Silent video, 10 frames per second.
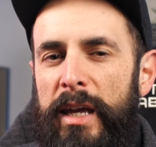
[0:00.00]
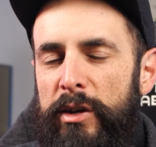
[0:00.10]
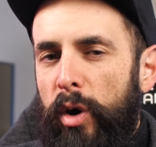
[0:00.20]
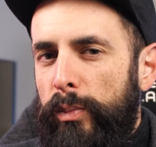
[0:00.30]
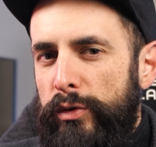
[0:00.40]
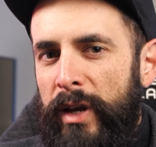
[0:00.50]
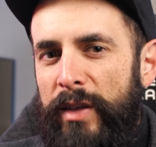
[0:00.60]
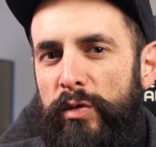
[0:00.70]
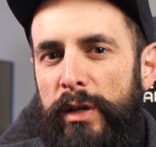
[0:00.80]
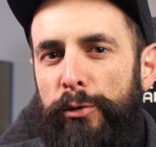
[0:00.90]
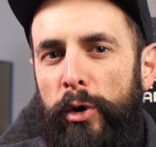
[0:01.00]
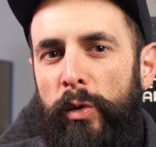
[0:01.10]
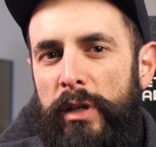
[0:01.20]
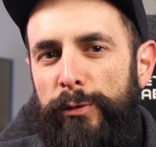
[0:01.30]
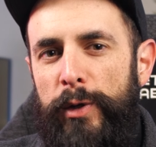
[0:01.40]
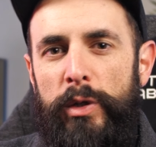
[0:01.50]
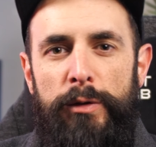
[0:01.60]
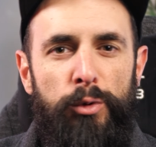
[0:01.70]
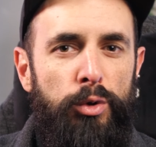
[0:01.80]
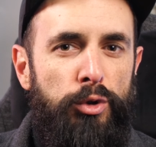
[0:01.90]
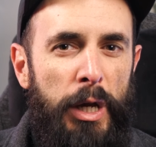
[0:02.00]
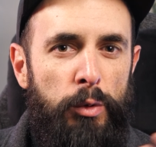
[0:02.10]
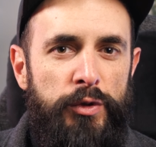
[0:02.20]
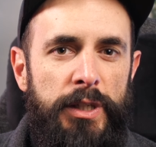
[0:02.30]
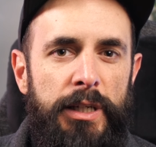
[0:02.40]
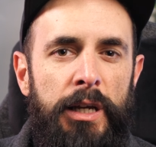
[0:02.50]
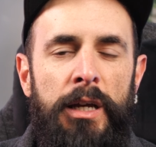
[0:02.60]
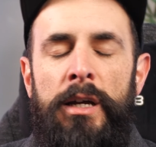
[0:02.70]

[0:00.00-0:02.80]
et en plus grâce aux efforts qui ont été faits au niveau de l'acoustique,